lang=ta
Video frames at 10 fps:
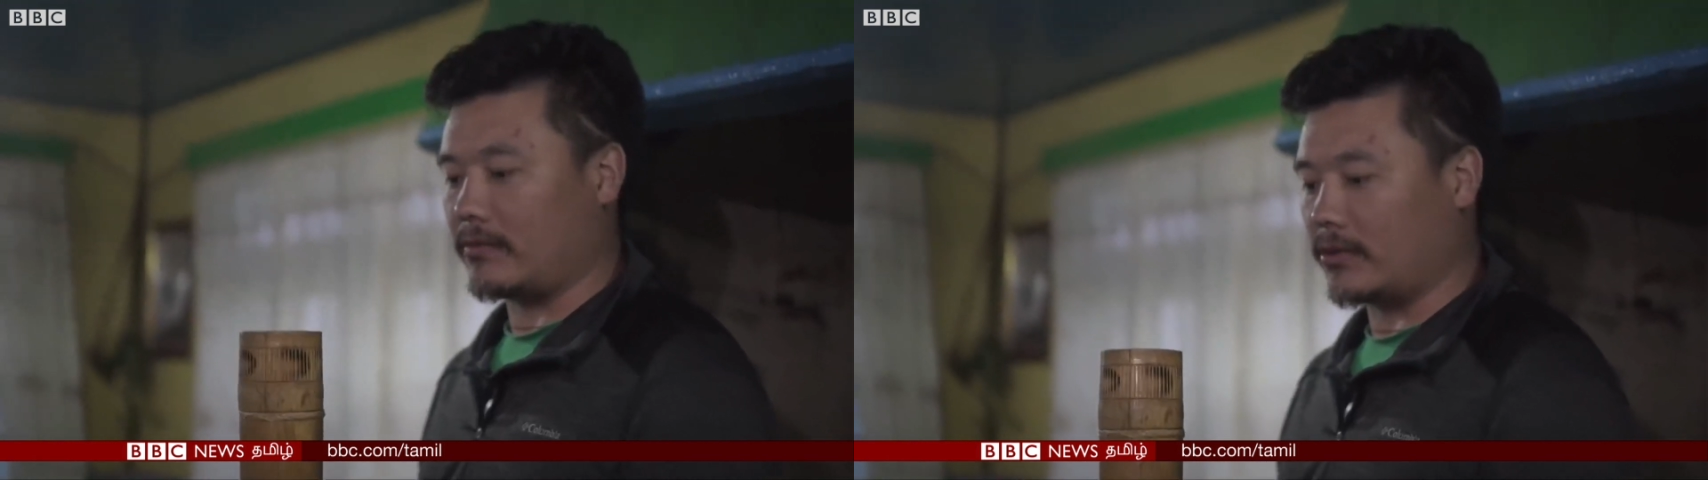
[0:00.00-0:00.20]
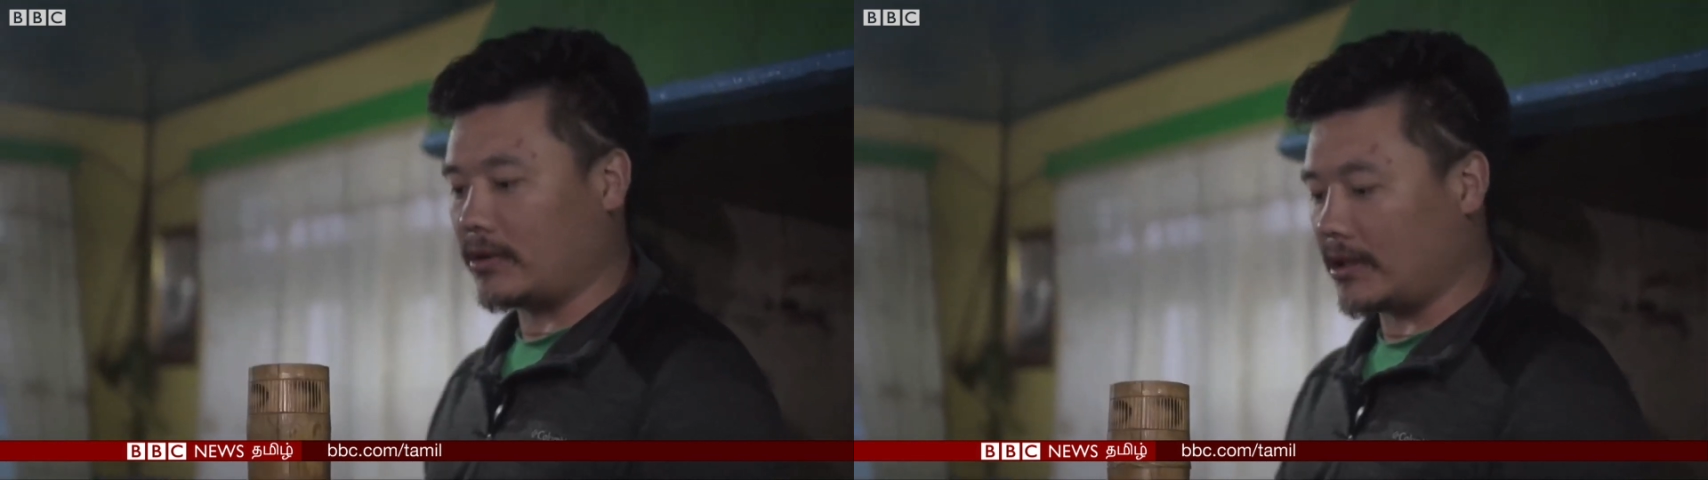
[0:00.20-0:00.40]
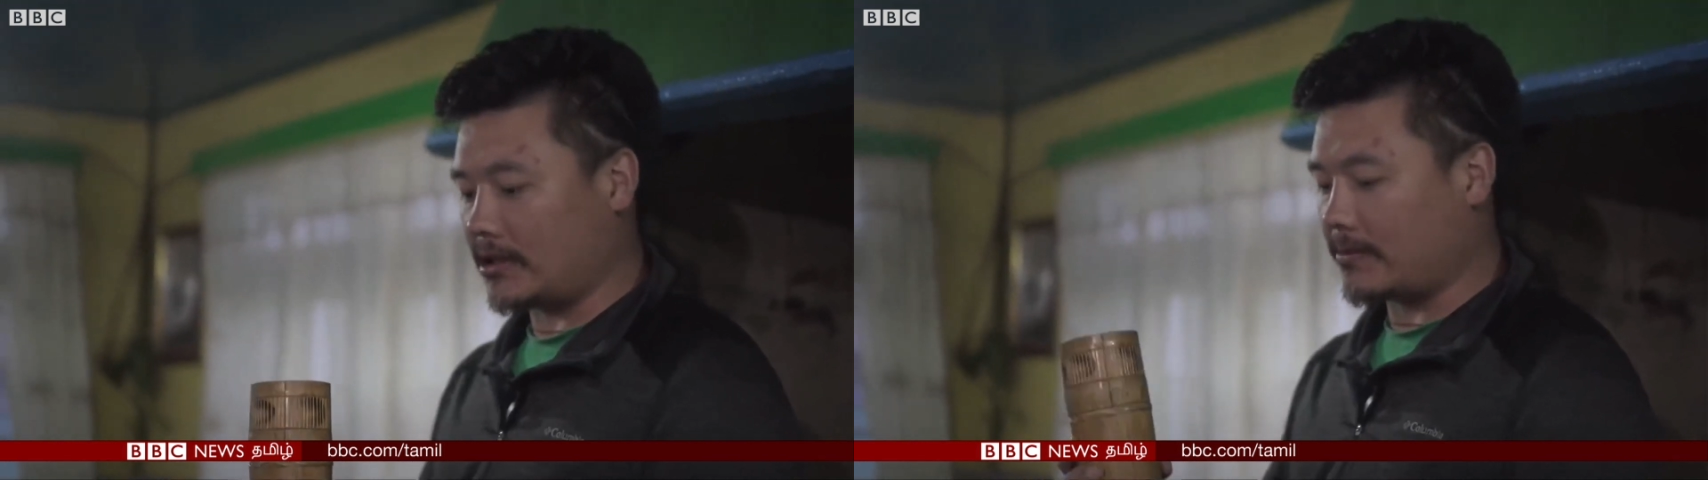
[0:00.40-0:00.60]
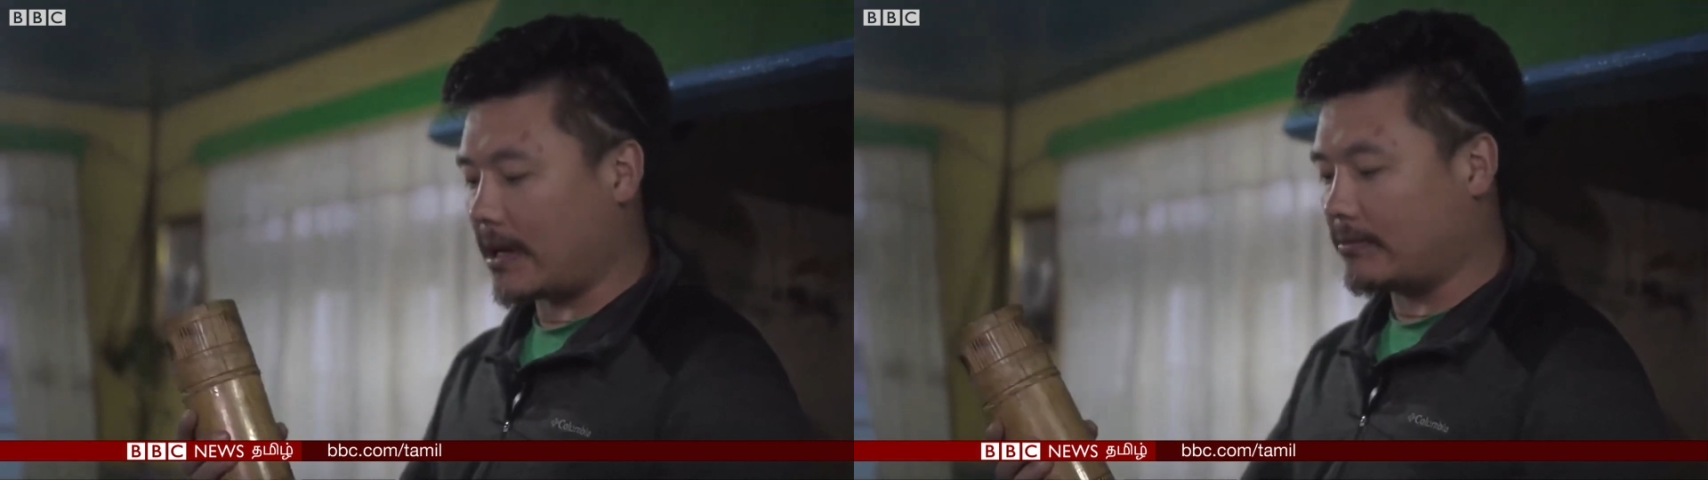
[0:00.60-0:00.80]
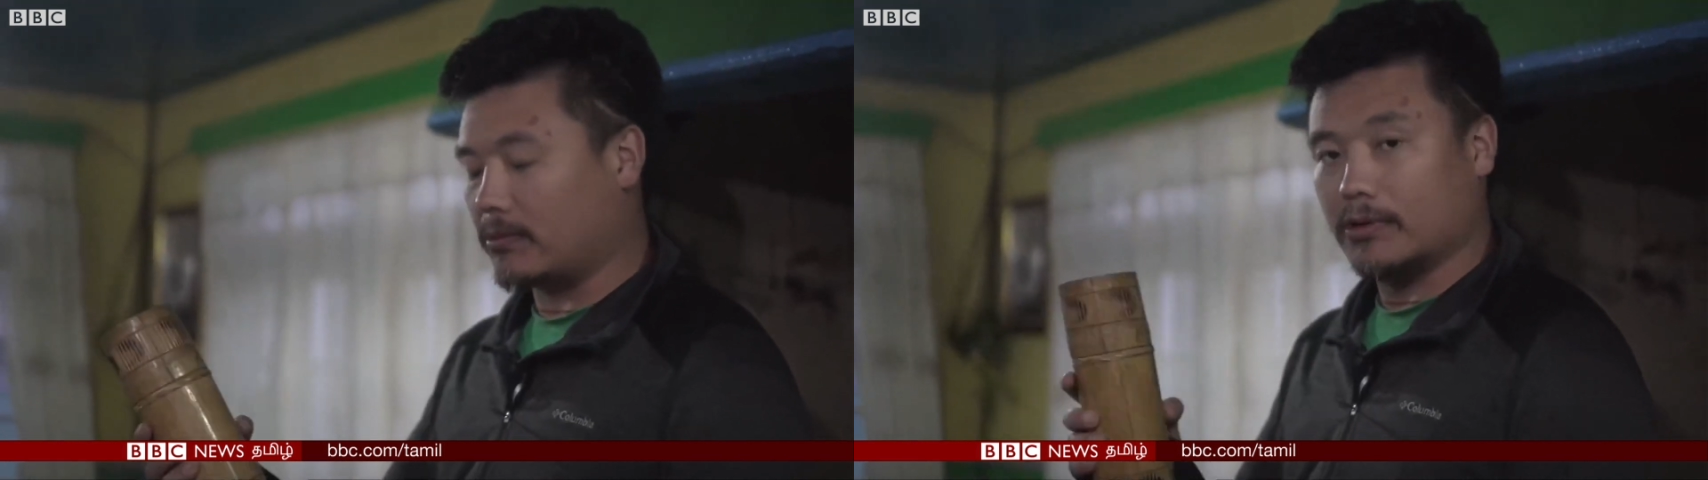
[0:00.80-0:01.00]
பிளாஸ்டிக்
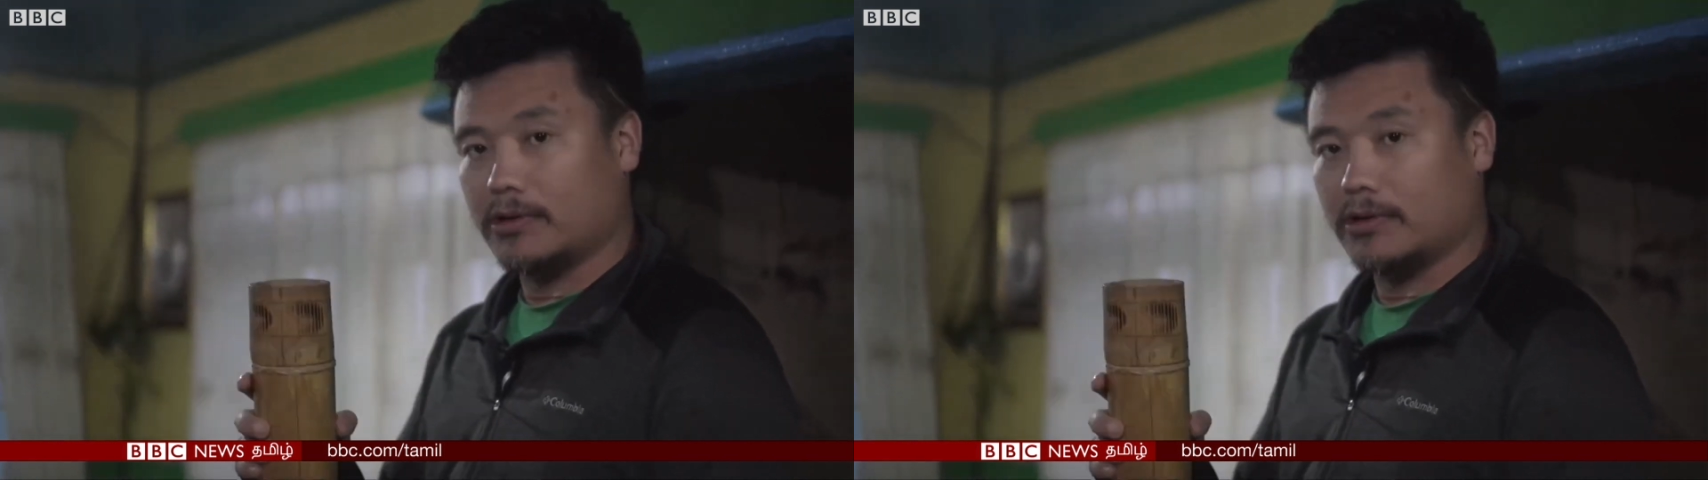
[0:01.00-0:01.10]
பாட்டில்களுக்கு